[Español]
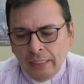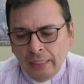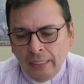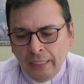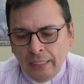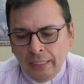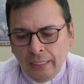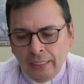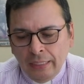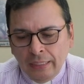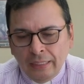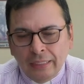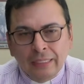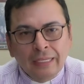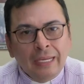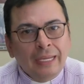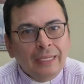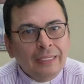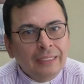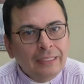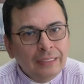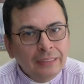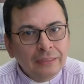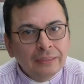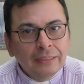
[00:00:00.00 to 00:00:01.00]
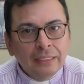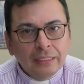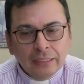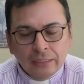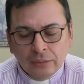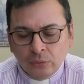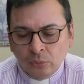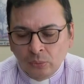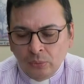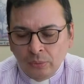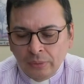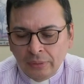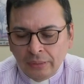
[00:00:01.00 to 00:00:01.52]
Eh, la Iglesia
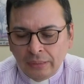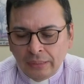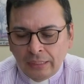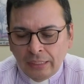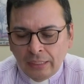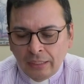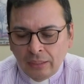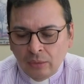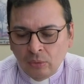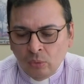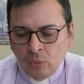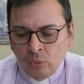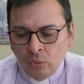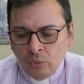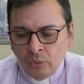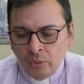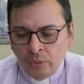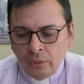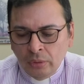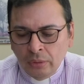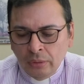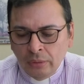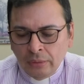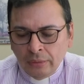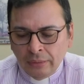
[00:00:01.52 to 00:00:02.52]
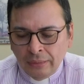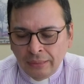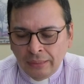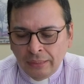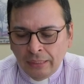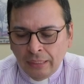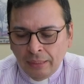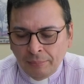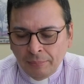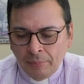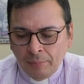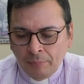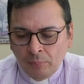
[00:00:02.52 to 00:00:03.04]
Católica hoy tiene
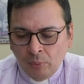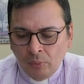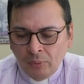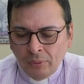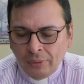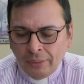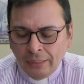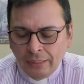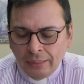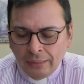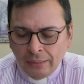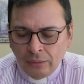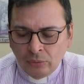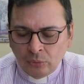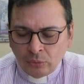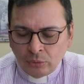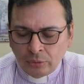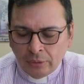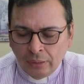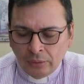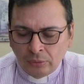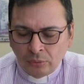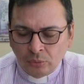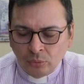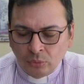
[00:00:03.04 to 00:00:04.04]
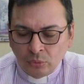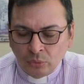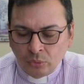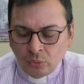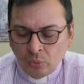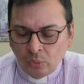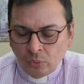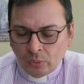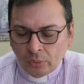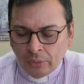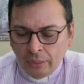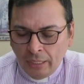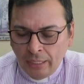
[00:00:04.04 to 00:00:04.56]
la memoria de los santos
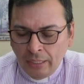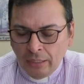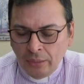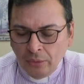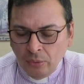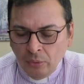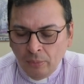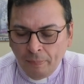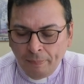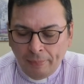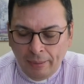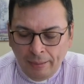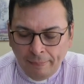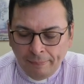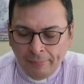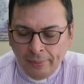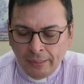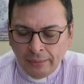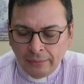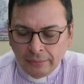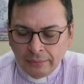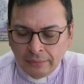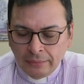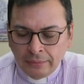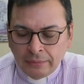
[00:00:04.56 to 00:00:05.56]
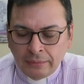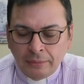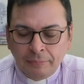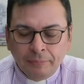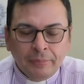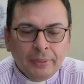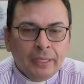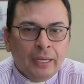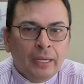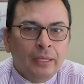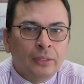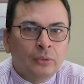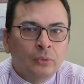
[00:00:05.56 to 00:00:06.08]
Cornelio, Papa, y
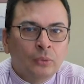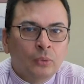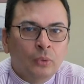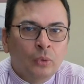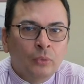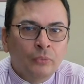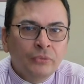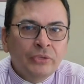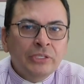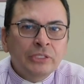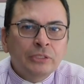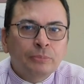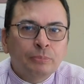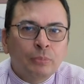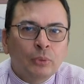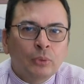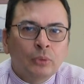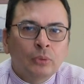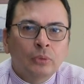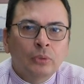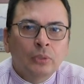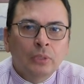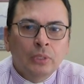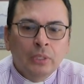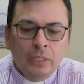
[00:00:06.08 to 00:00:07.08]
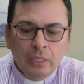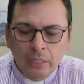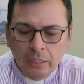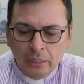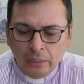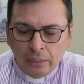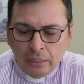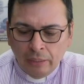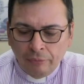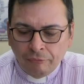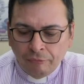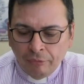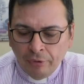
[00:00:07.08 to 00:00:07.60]
Cipriano, Obispo,
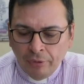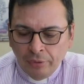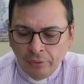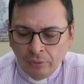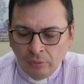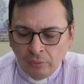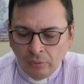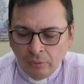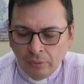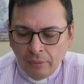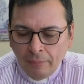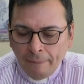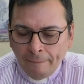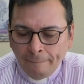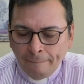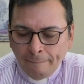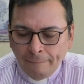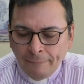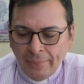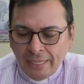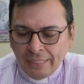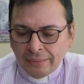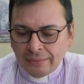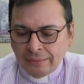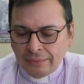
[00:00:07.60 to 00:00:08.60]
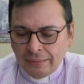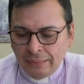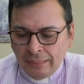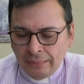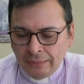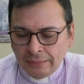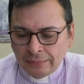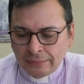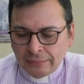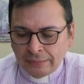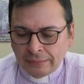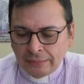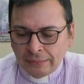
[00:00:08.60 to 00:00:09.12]
que fueron
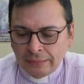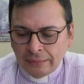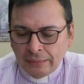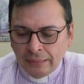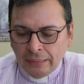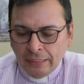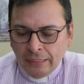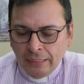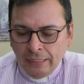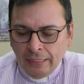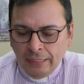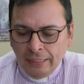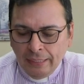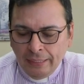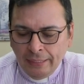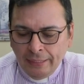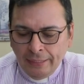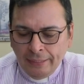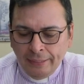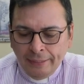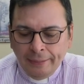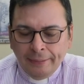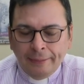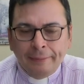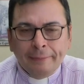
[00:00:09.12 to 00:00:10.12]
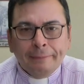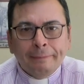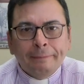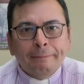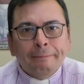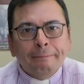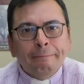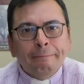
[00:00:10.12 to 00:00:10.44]
mártires. Eh,